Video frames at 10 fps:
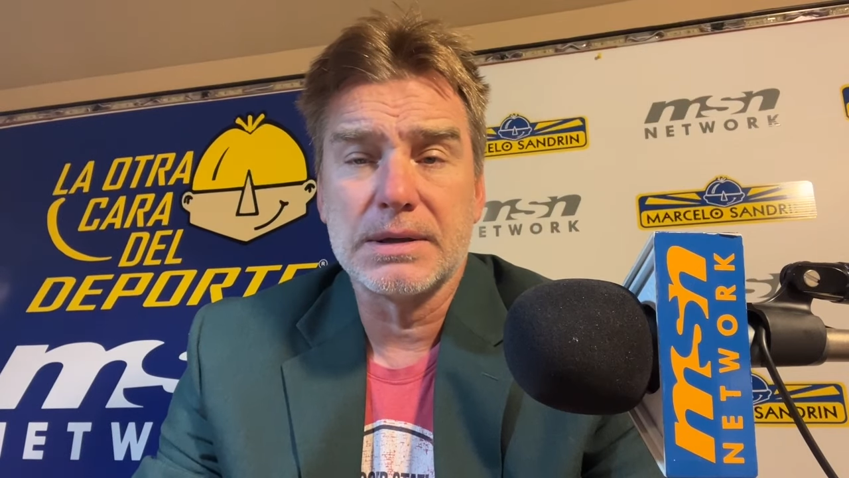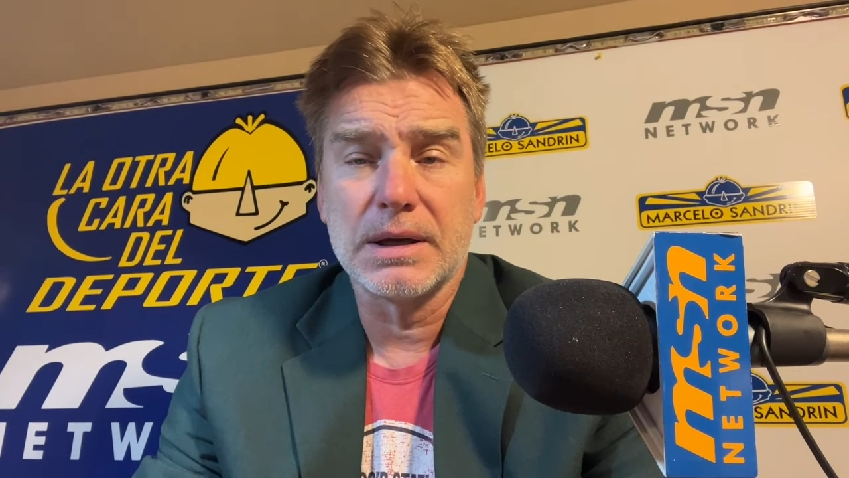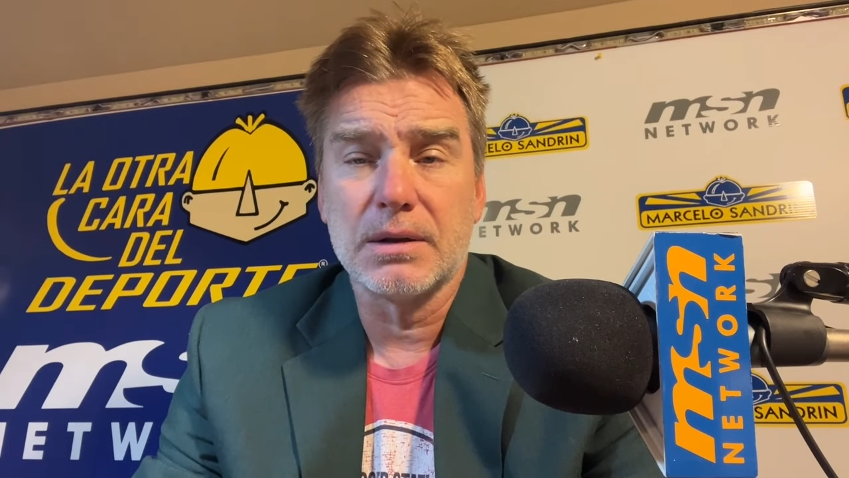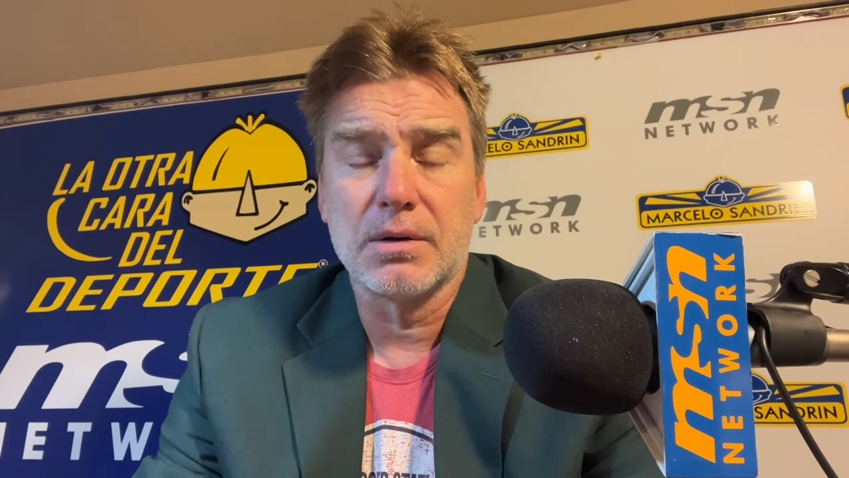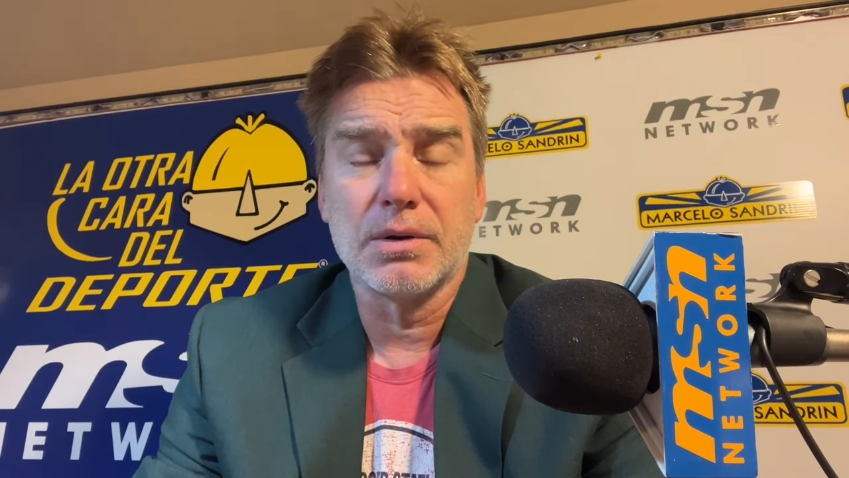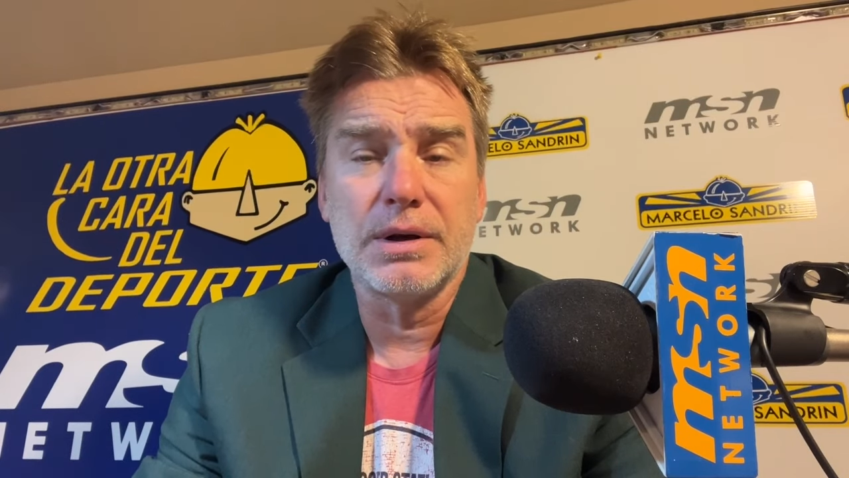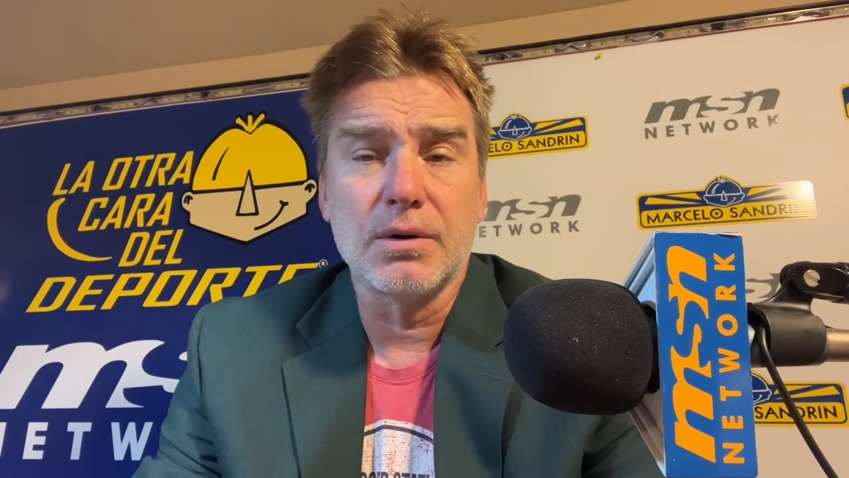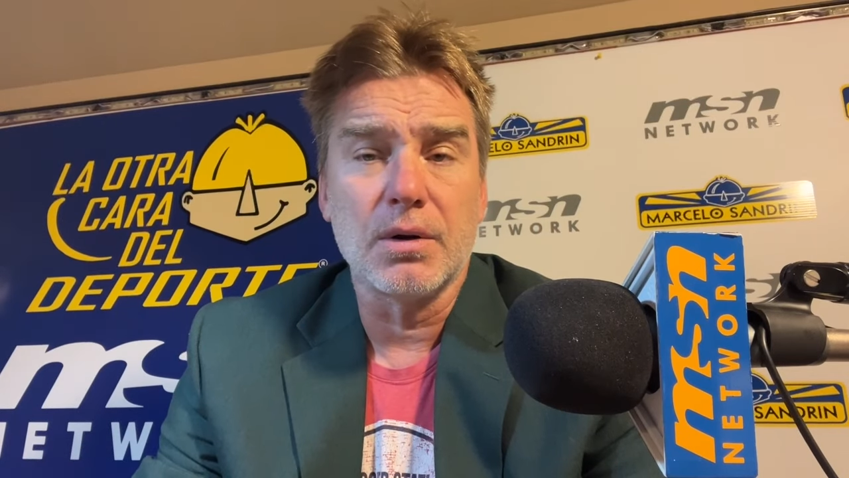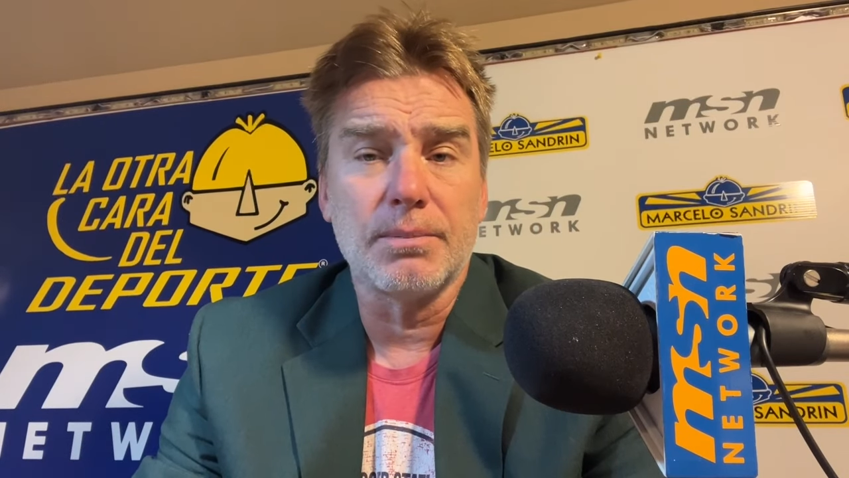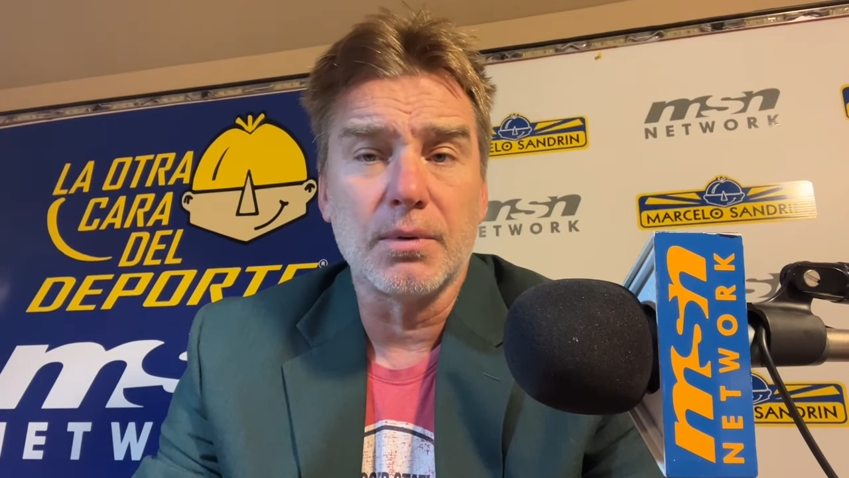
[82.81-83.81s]
centros y
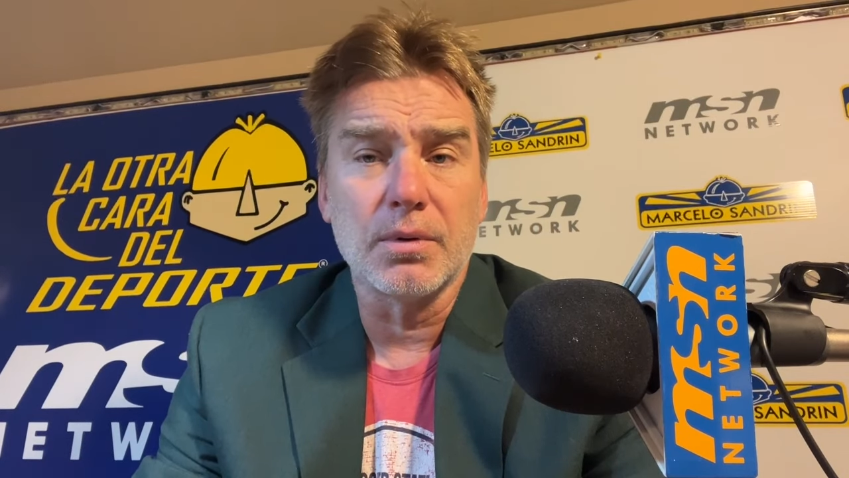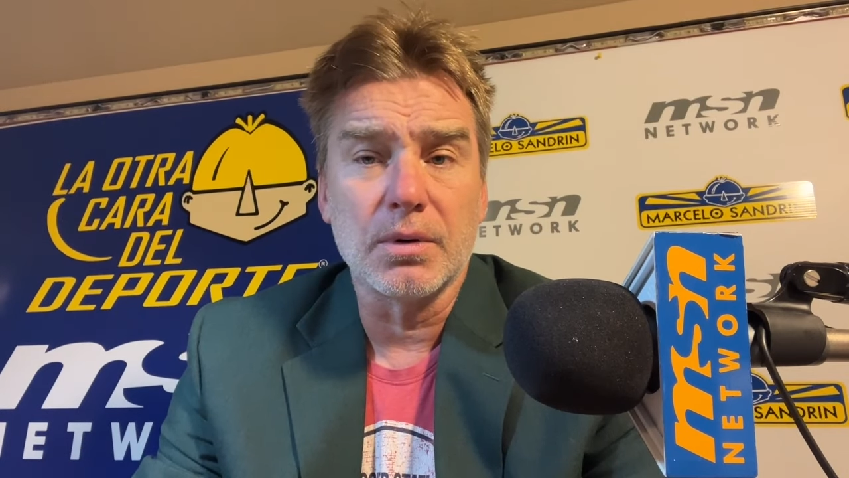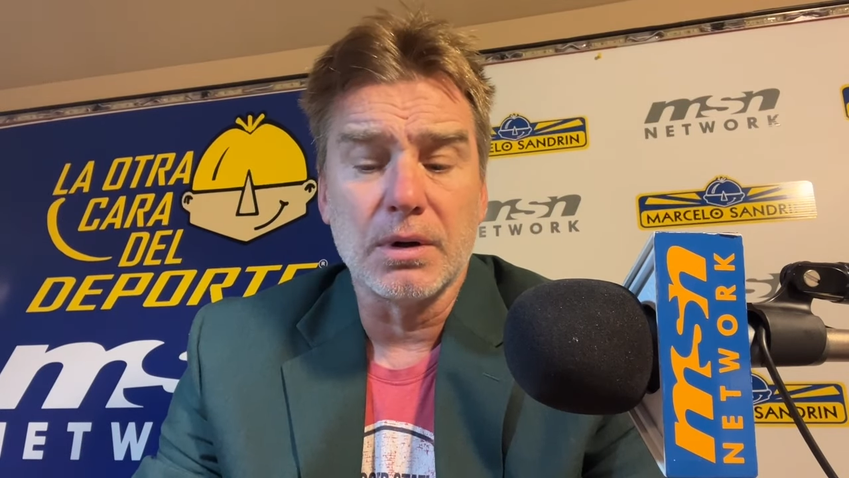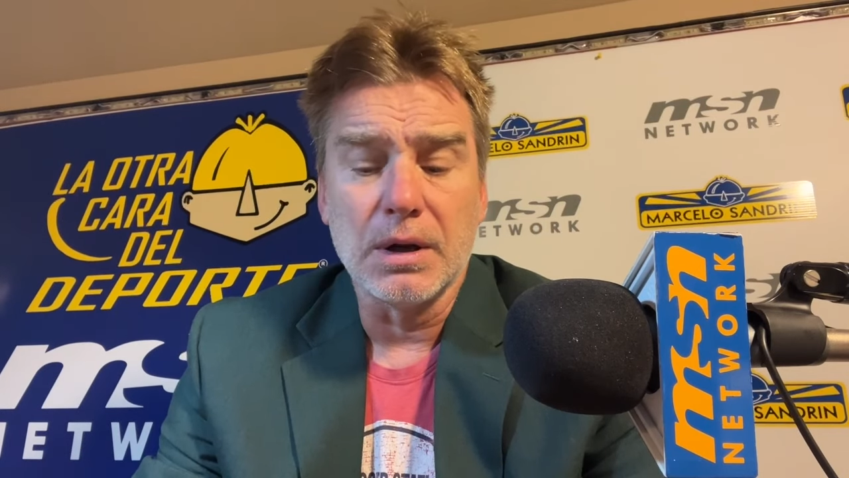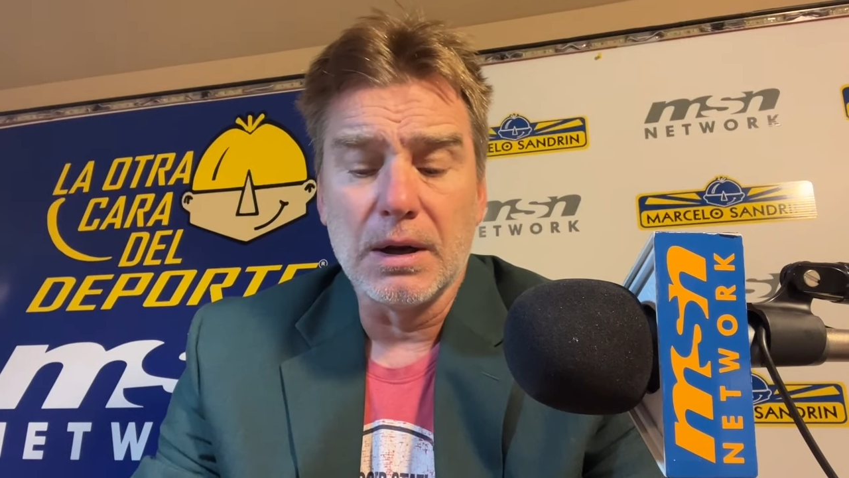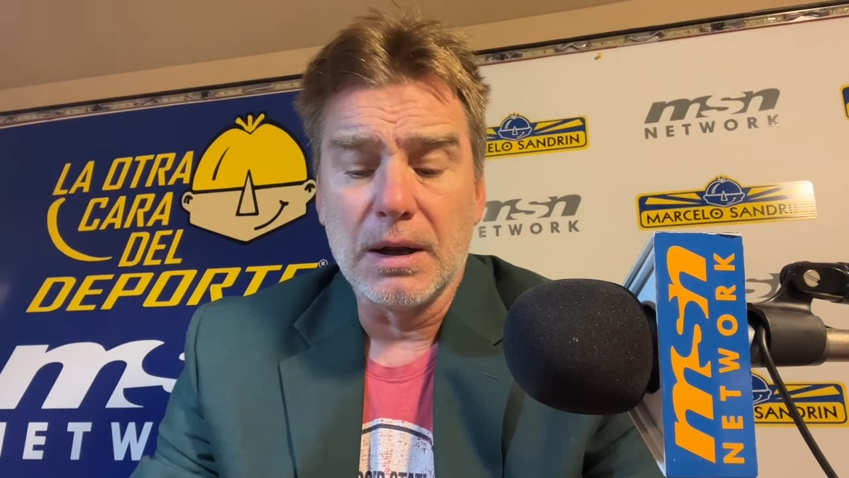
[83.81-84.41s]
no pudo.